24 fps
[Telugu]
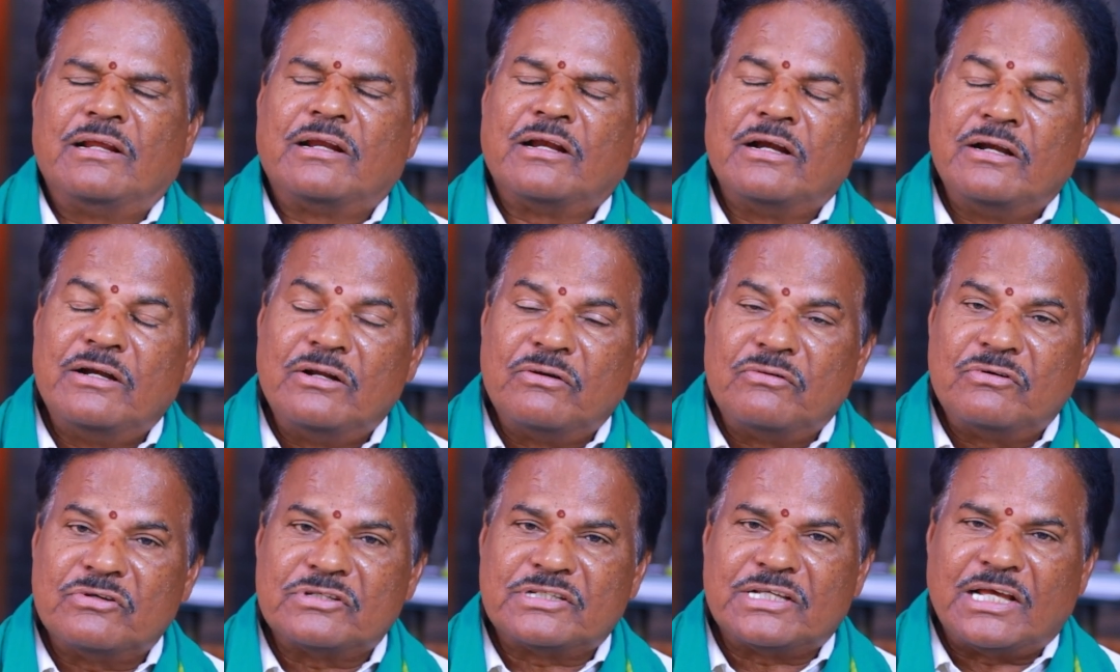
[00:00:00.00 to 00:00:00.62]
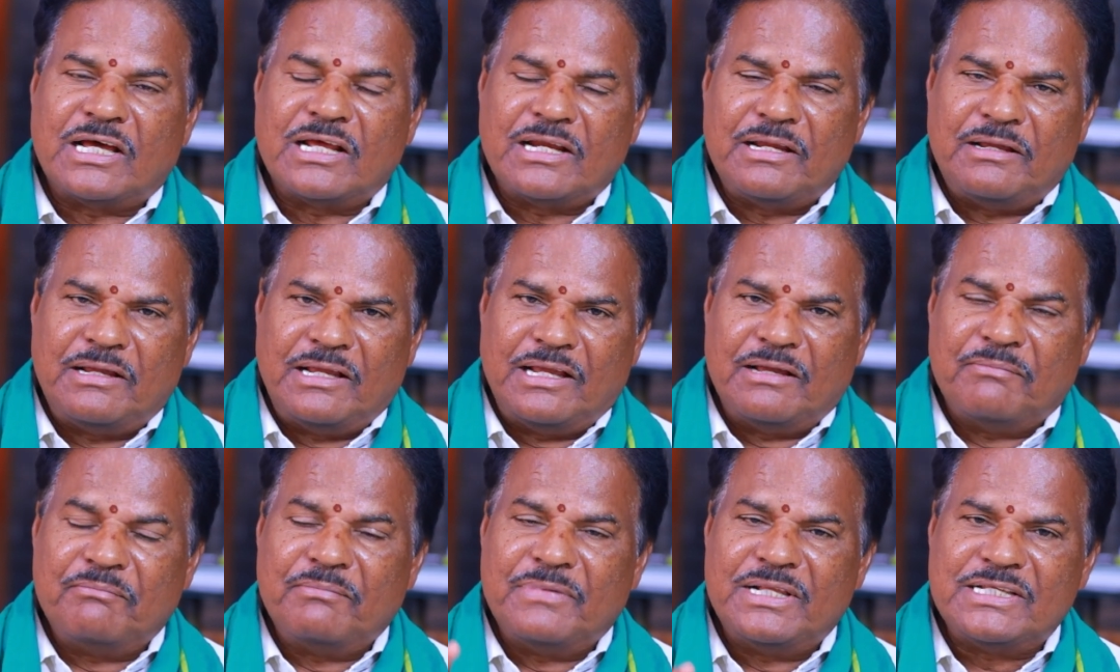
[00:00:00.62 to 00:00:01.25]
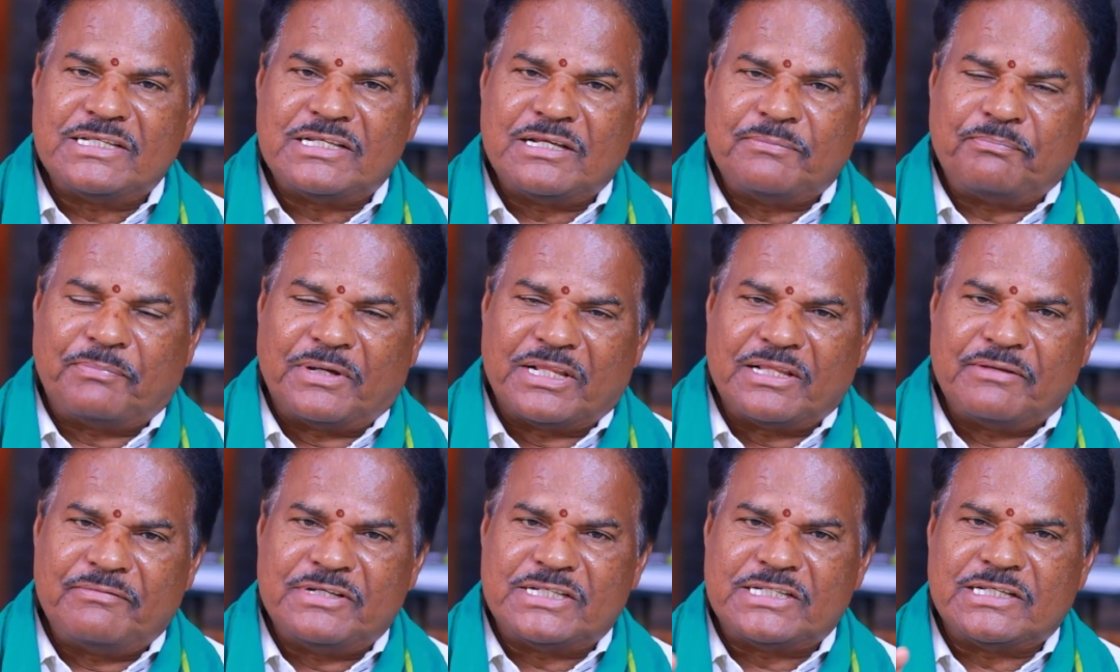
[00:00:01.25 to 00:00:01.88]
రెండవసారి ఎమ్మెల్సీ
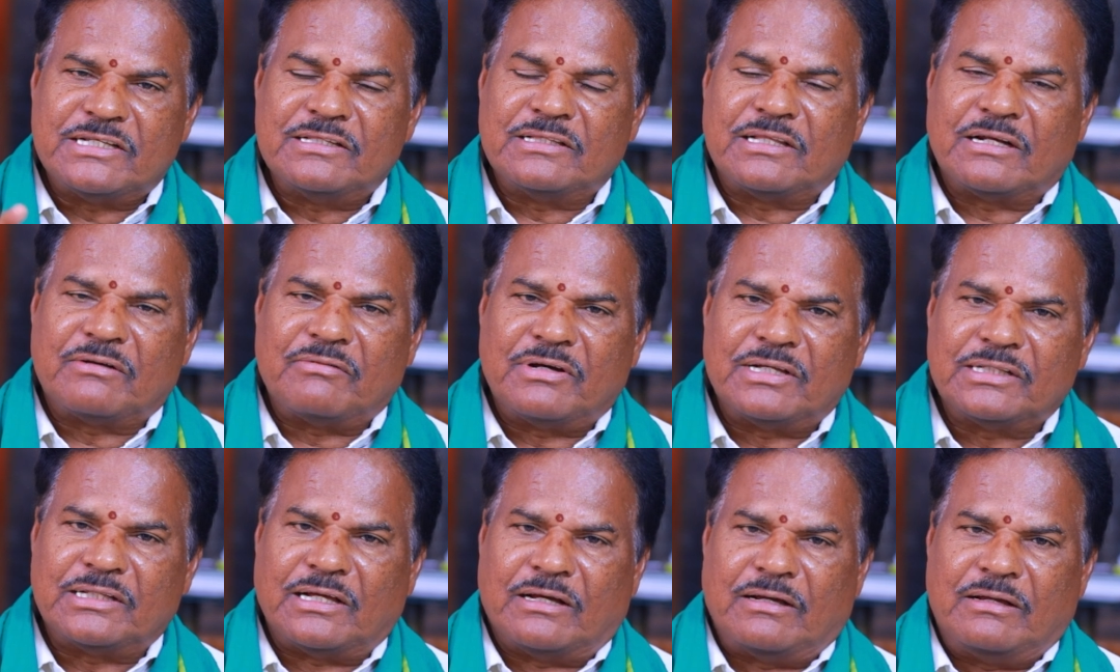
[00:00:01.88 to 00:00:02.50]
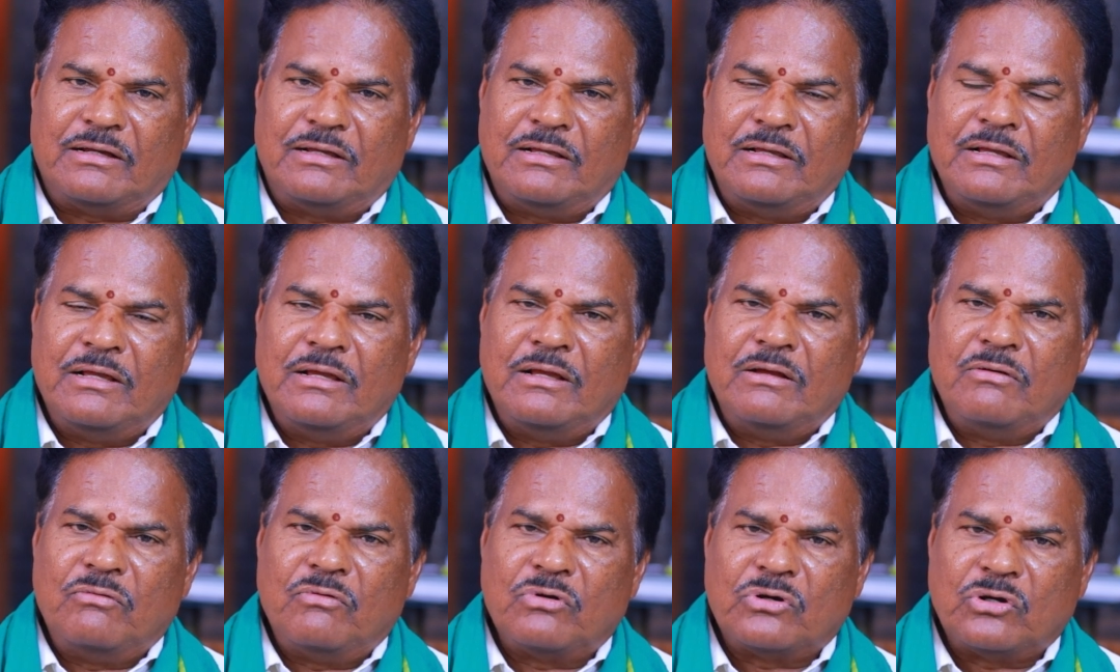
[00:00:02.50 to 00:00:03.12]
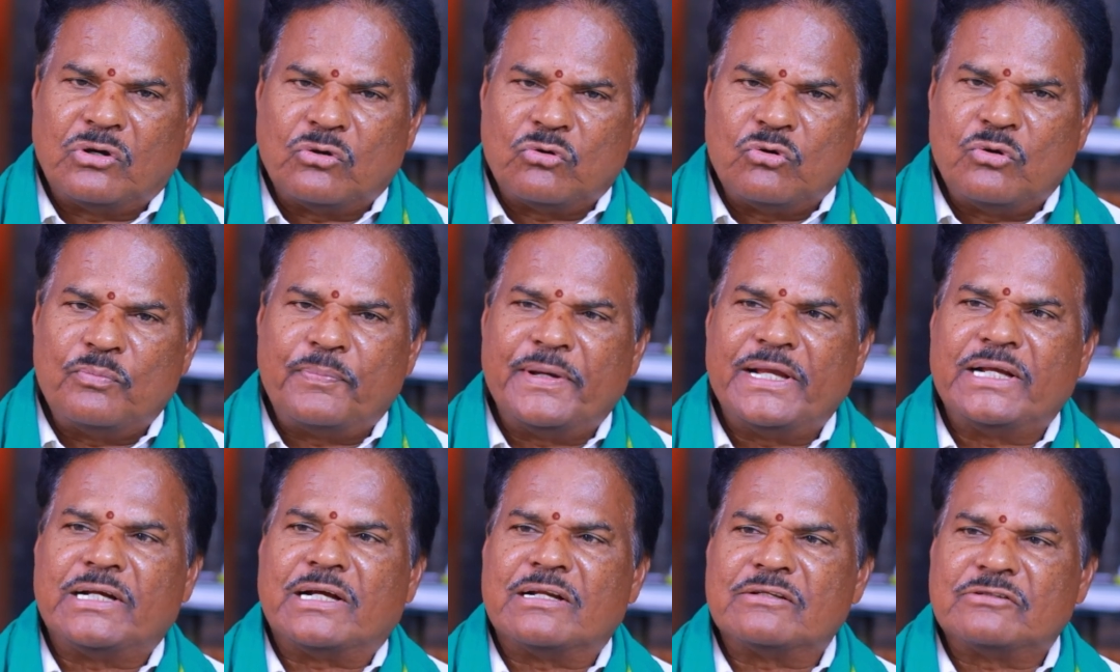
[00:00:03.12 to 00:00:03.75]
పదవి ఇచ్చిన తర్వాత ఒక్క
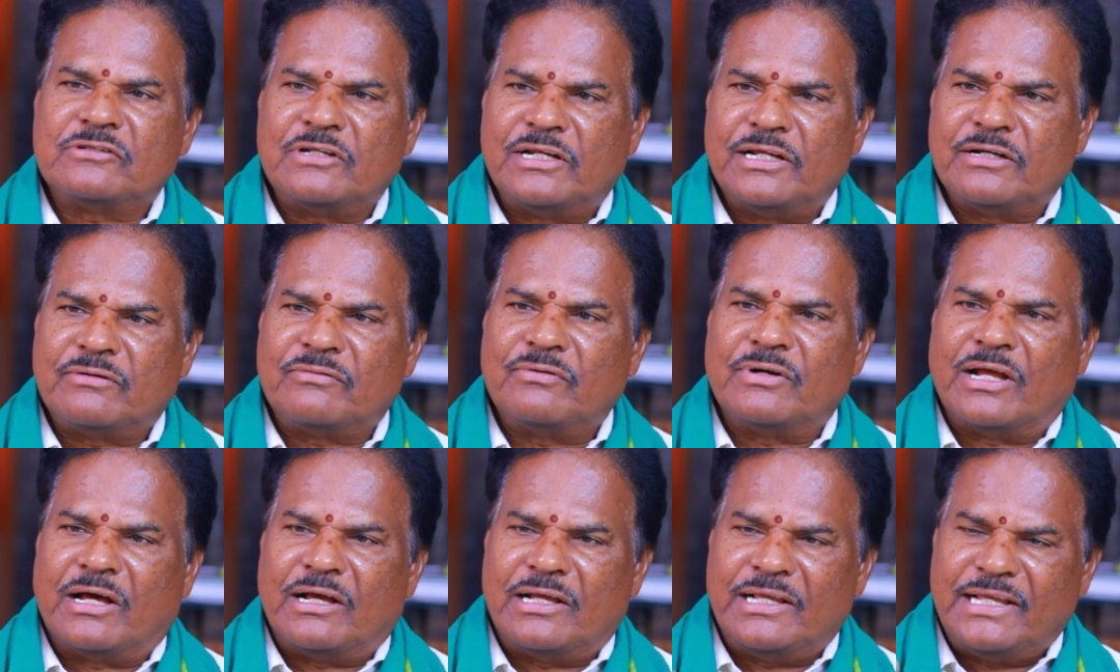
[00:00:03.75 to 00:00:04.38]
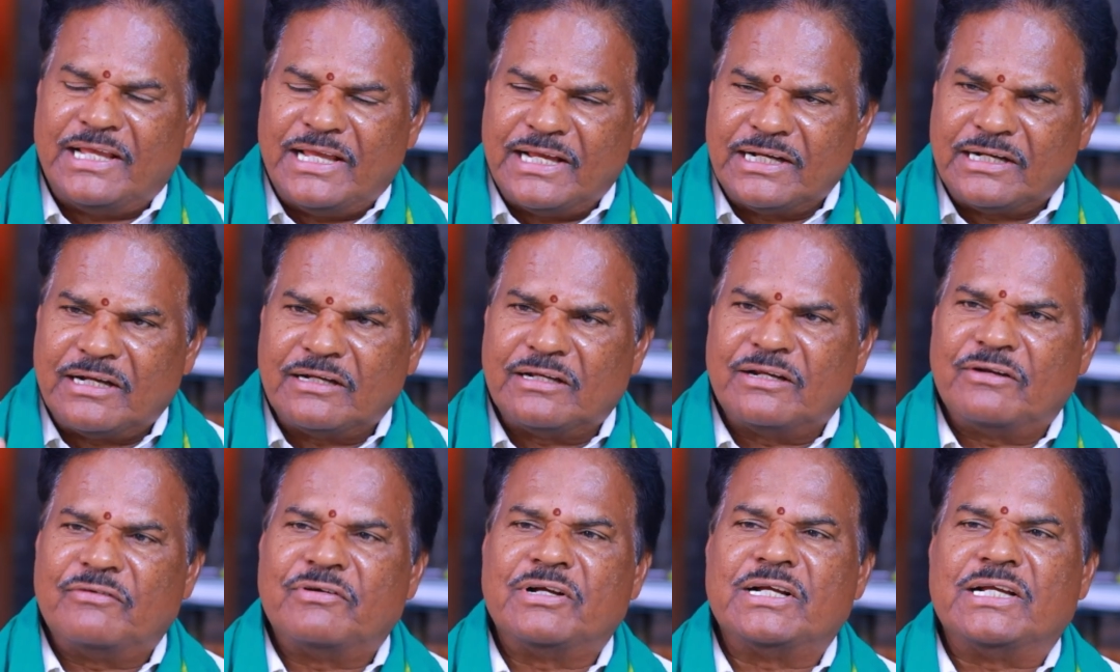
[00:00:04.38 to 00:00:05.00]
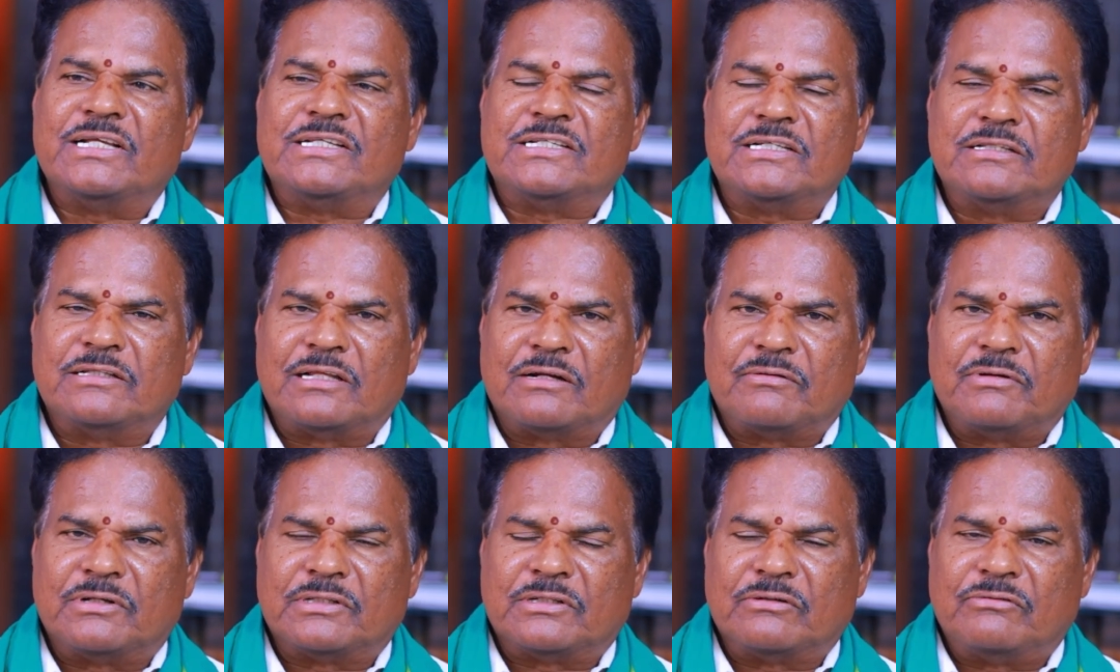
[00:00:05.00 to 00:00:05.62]
రూపాయి ఖర్చు లేకుండా ఏకగ్రీవంగా ఇచ్చిన
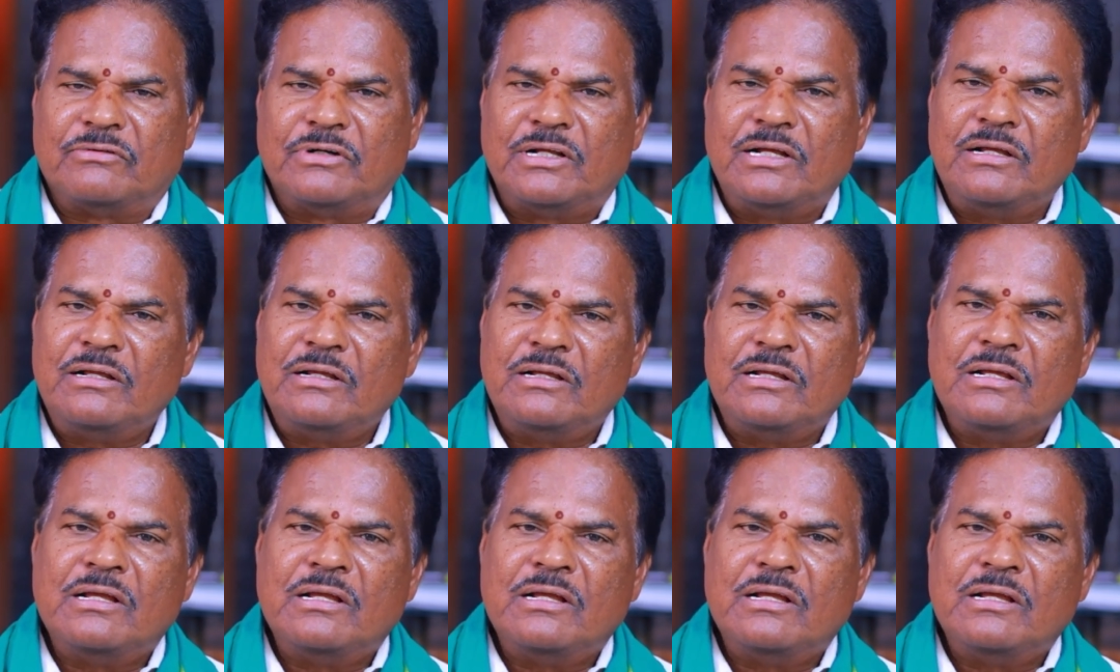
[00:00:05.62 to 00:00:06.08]
తర్వాత కూడా